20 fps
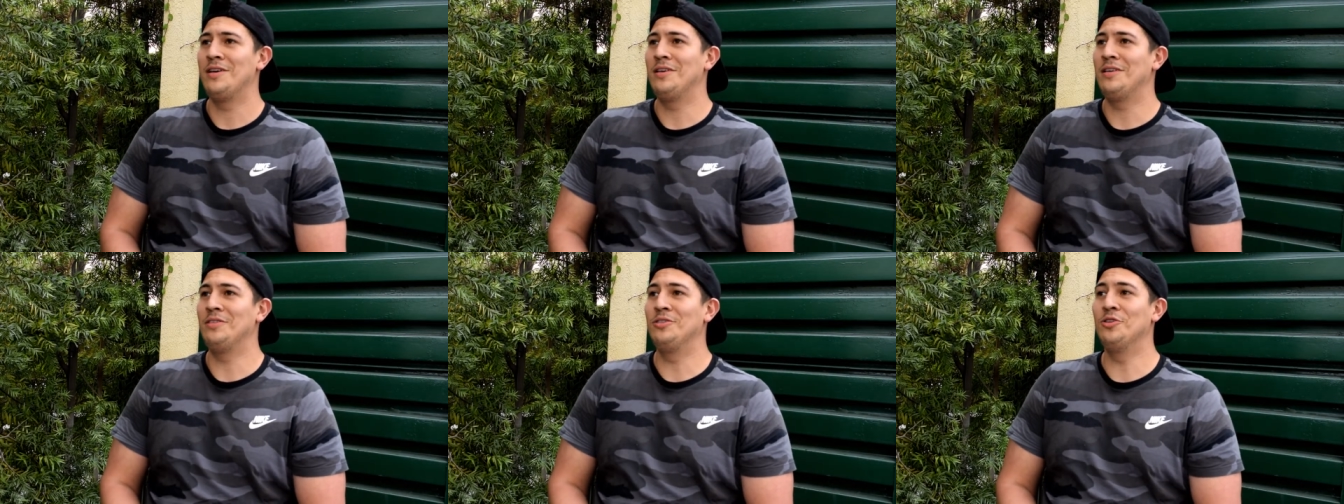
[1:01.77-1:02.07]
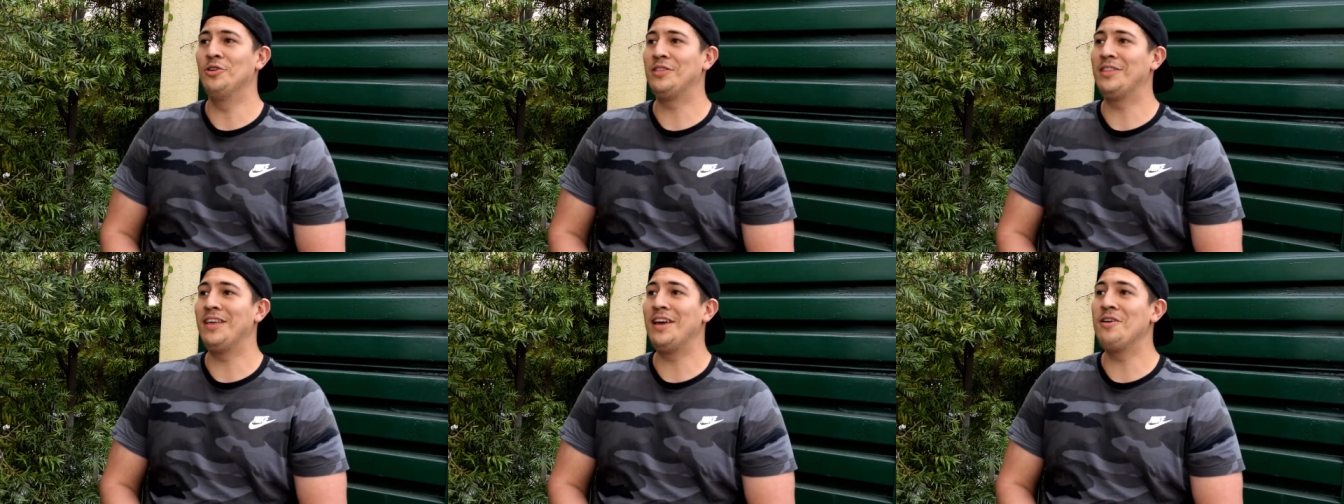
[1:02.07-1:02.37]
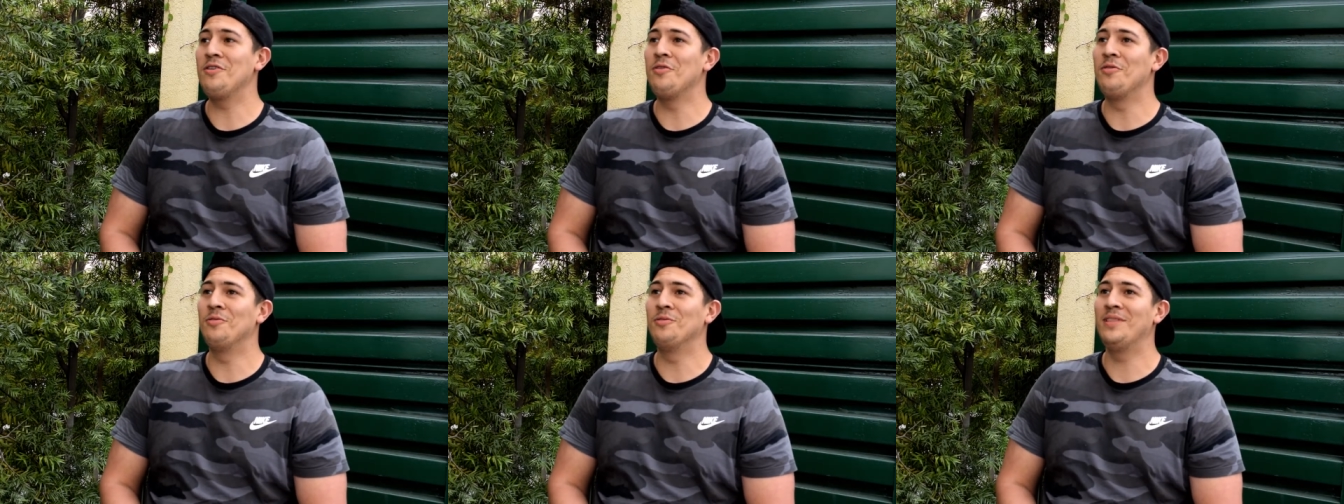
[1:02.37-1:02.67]
no
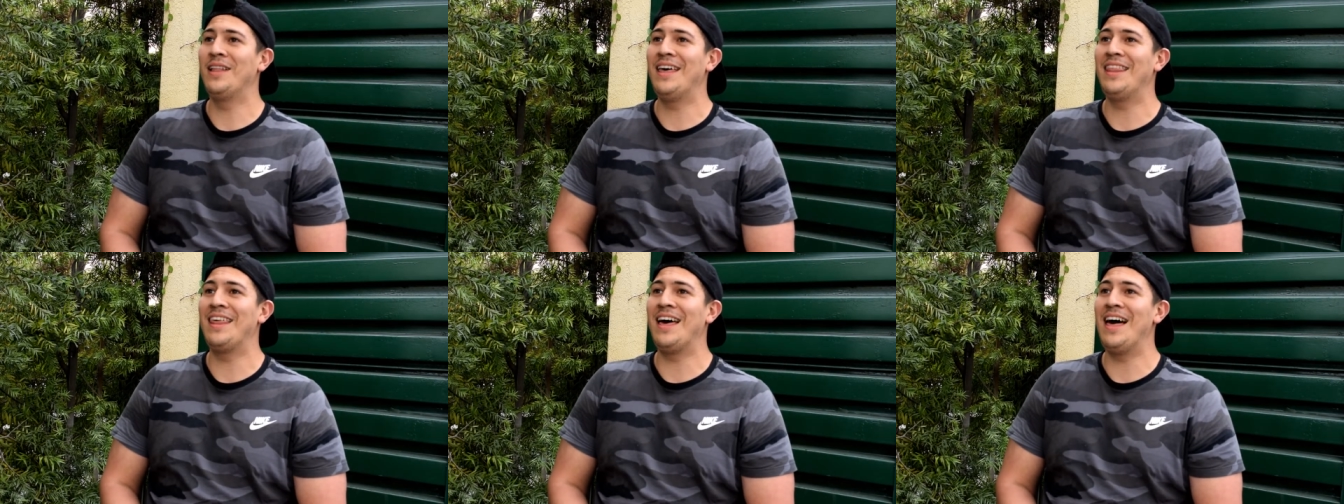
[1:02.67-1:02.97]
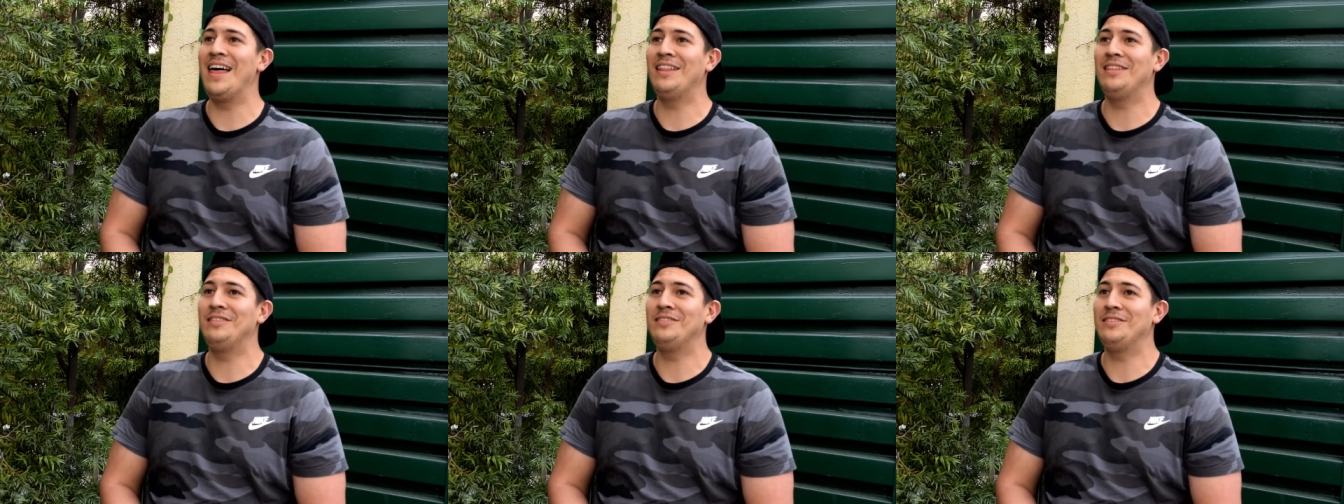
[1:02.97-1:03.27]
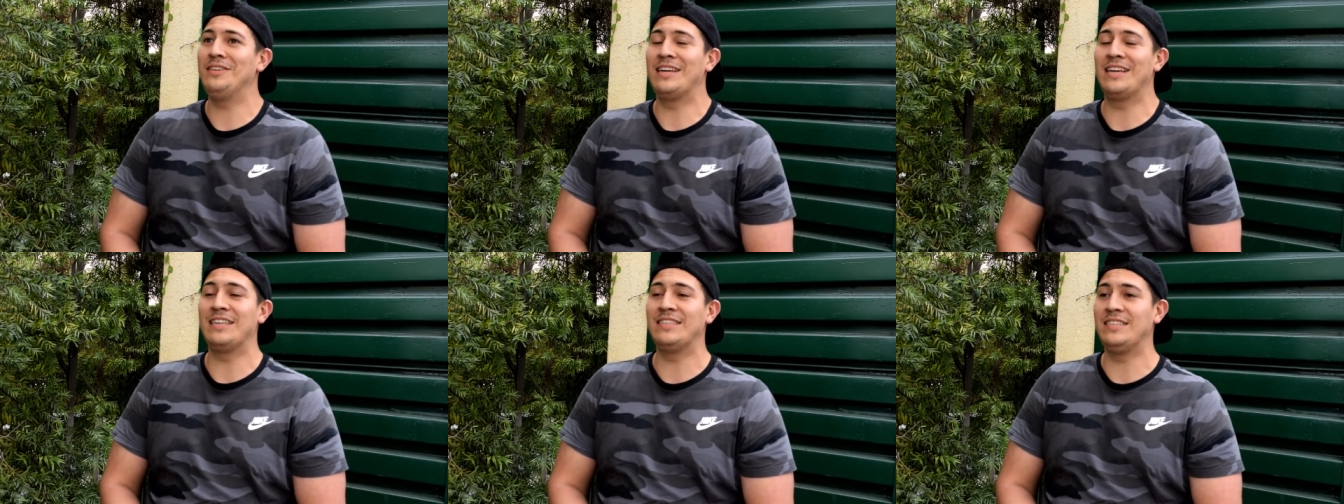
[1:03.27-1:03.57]
tengo una edad,
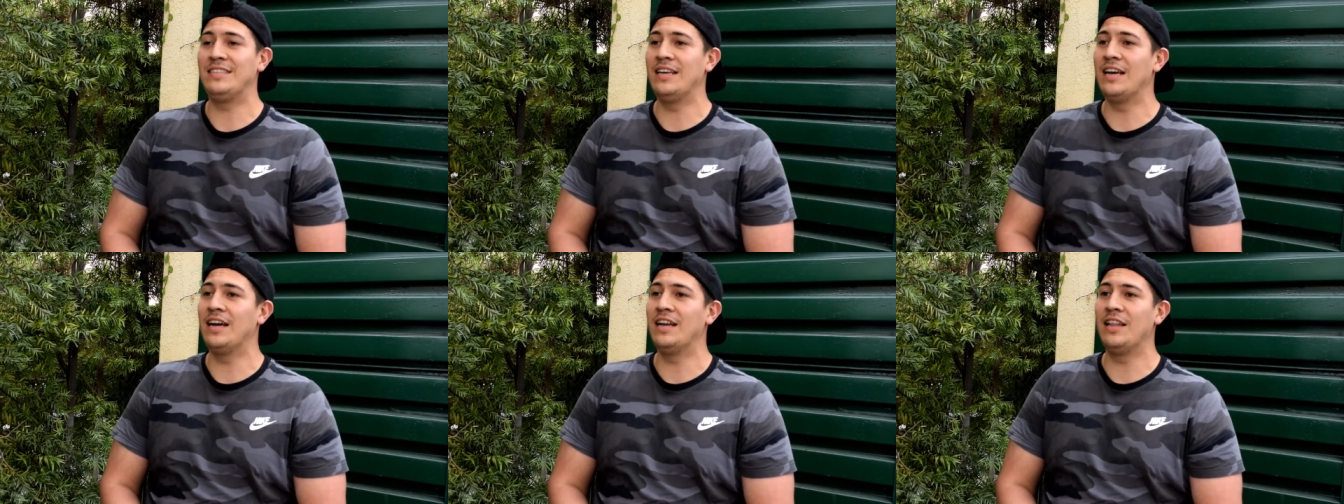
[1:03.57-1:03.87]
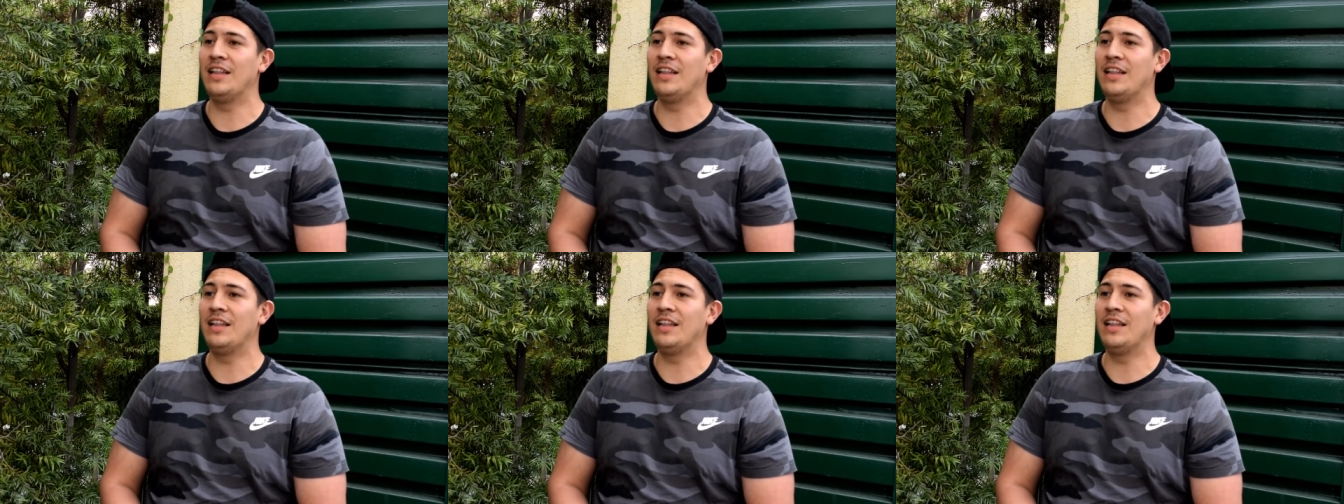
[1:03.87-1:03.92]
crecí en el